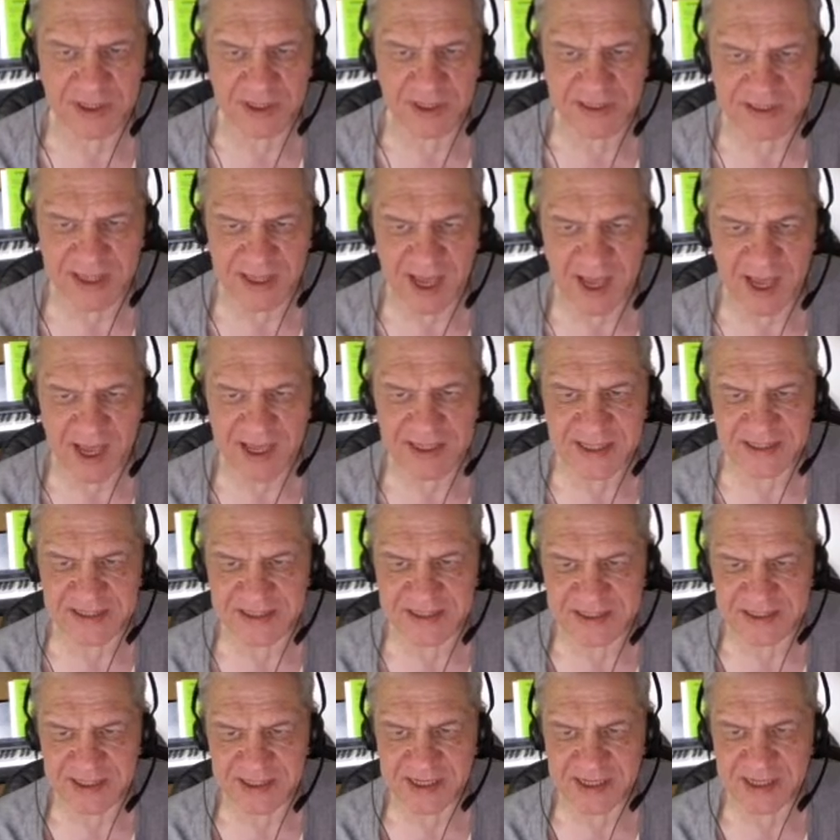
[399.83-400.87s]
des
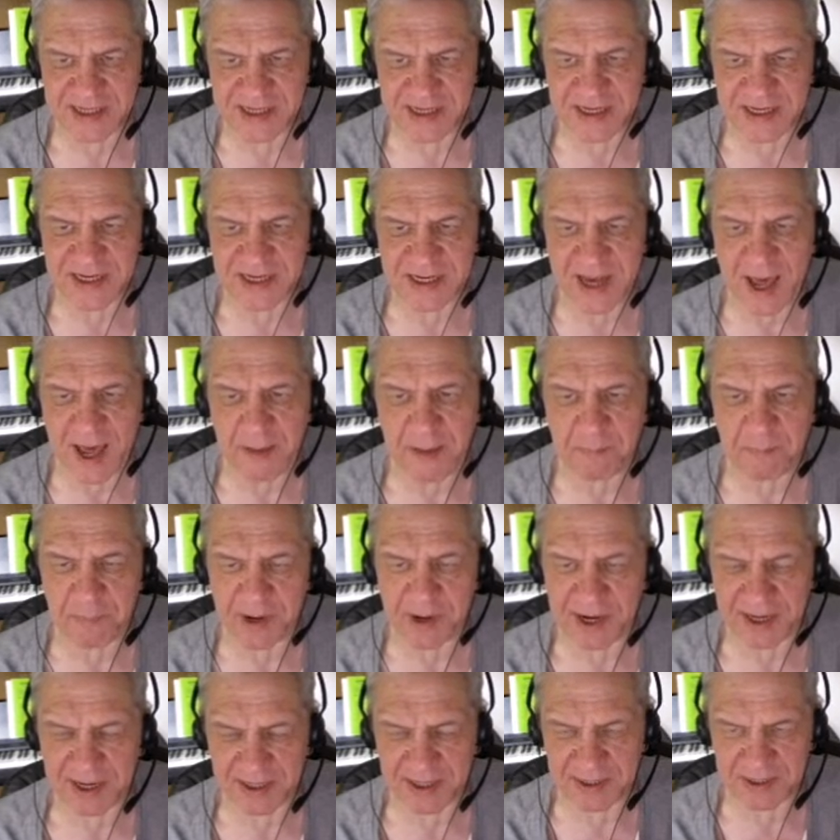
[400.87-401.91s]
Einzelnen
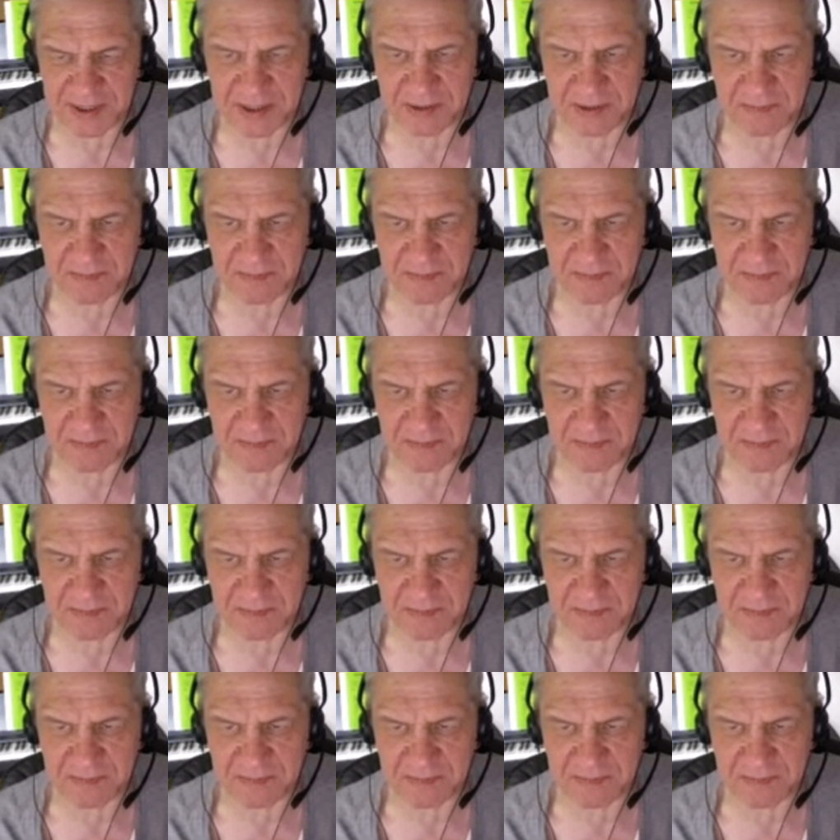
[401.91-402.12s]
abhängt.